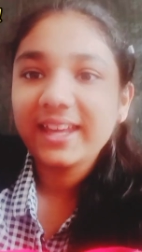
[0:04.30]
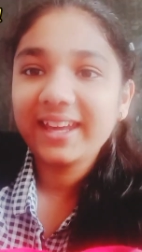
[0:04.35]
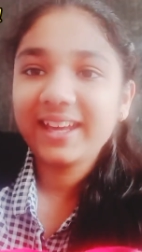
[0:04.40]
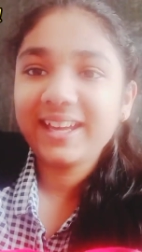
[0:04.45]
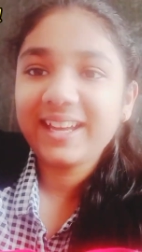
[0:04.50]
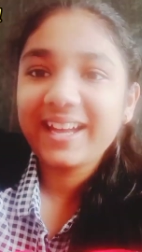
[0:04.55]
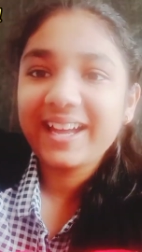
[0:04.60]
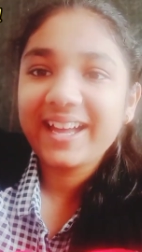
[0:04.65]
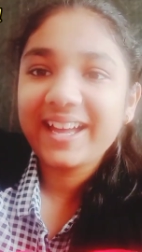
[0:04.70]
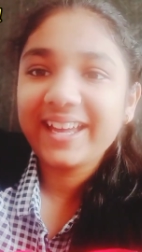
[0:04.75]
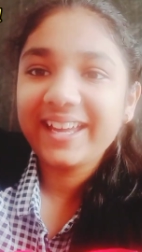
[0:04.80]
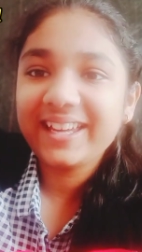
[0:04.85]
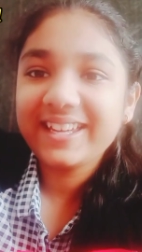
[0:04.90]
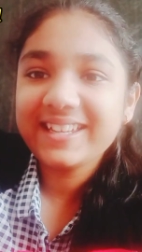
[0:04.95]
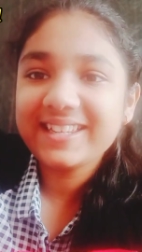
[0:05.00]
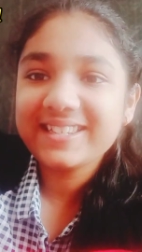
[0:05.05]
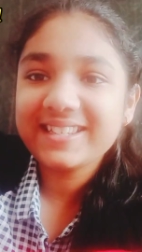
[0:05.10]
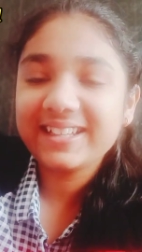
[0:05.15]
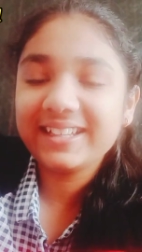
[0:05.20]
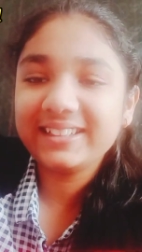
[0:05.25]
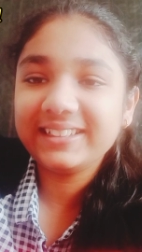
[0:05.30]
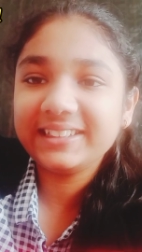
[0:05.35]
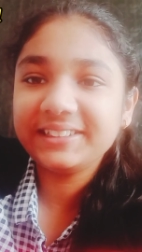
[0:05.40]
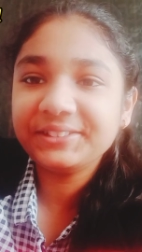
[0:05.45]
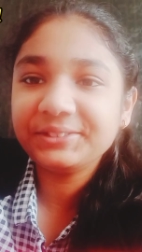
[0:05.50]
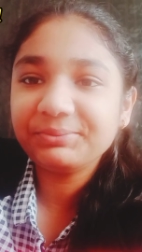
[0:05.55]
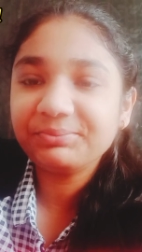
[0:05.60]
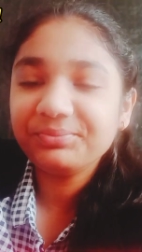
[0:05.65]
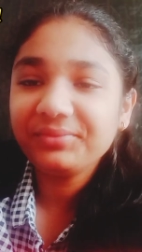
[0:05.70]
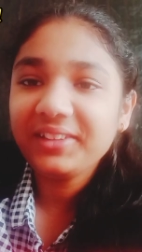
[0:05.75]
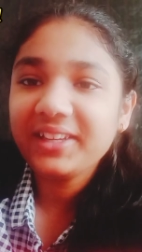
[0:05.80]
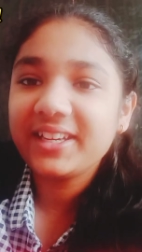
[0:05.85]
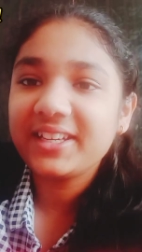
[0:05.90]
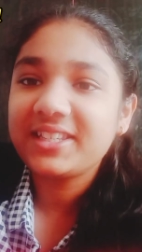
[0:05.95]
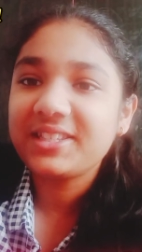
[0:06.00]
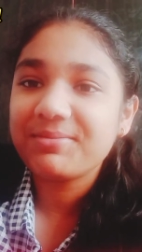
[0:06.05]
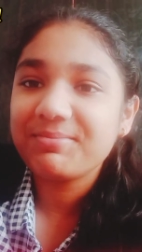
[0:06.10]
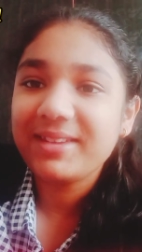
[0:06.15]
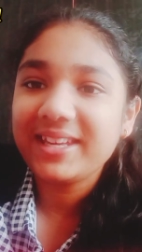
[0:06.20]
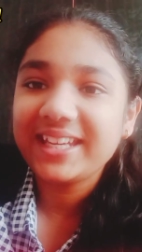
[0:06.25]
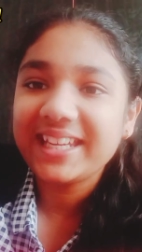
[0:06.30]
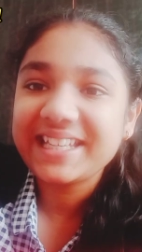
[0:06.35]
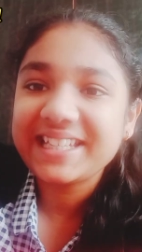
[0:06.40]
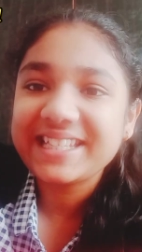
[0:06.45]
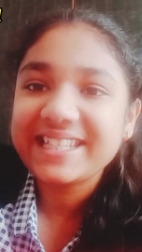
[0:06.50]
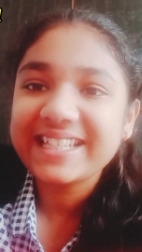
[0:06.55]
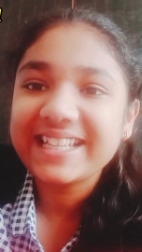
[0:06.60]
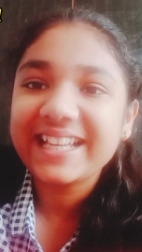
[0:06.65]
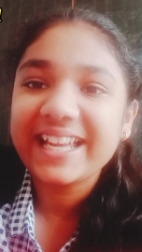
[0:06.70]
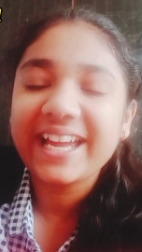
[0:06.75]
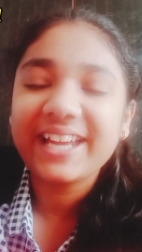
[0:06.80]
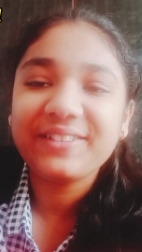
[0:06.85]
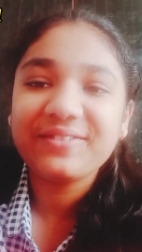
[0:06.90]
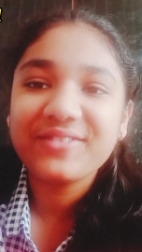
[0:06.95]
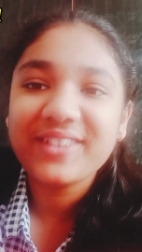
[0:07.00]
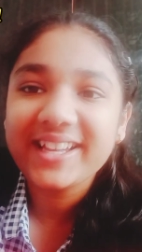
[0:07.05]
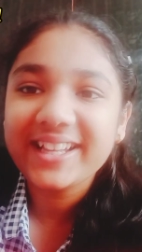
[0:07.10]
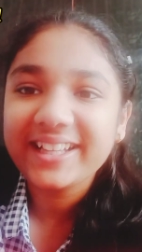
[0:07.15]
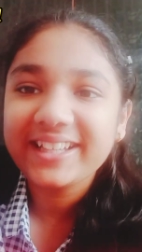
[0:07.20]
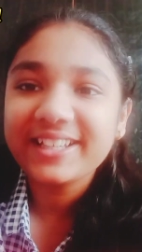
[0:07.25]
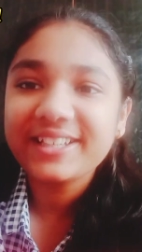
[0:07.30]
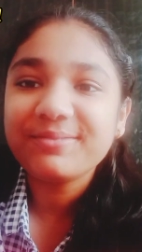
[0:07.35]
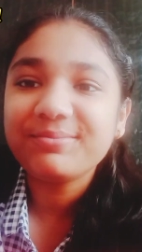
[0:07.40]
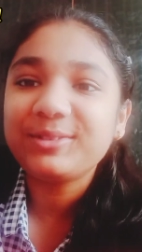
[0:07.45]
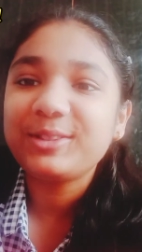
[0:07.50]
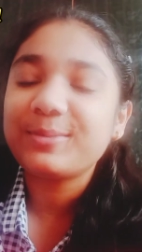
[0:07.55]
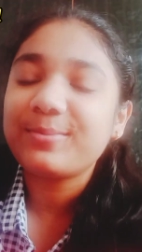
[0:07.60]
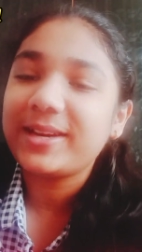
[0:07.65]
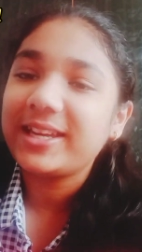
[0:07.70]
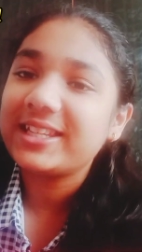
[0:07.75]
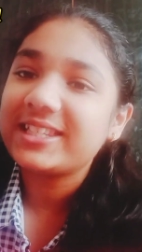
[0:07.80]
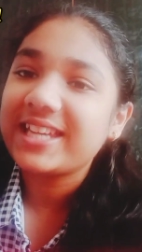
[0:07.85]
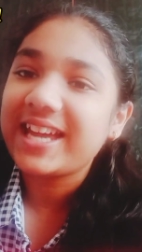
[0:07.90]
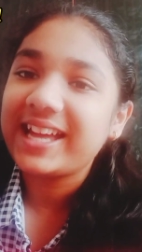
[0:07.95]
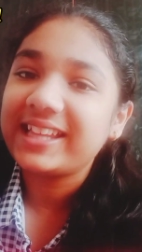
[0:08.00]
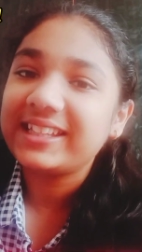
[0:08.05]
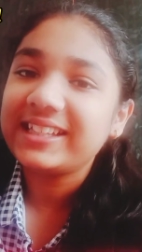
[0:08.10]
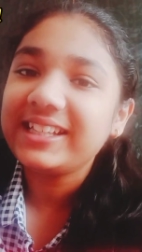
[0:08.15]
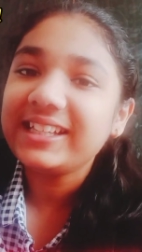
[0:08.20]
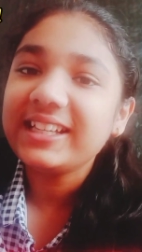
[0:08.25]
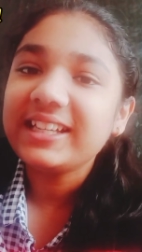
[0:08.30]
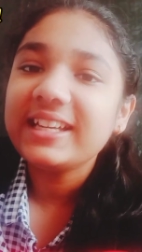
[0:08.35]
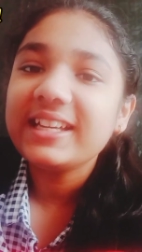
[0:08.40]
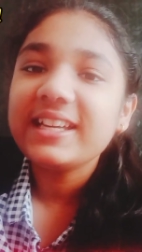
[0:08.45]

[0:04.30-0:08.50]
hey guys it's me Kinzel and welcome to my channel